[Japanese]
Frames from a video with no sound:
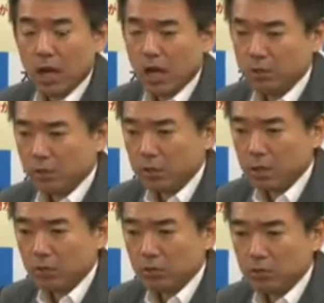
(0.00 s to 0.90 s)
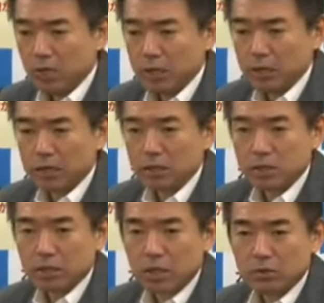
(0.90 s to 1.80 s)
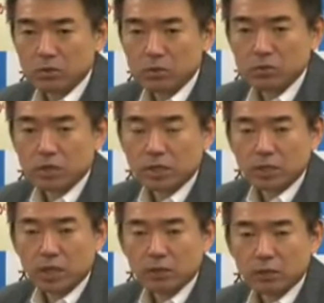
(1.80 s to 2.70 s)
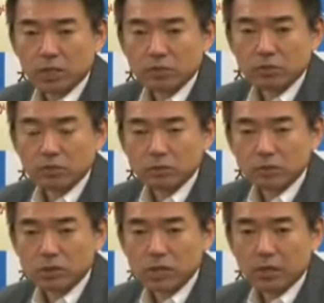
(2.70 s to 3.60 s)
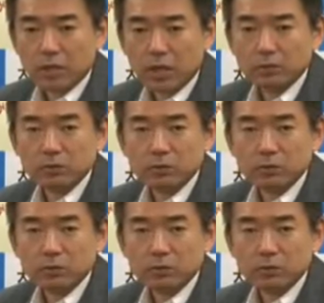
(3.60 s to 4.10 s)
あアメリカの方のあれなんでしたっけあの組織あの原子力規制の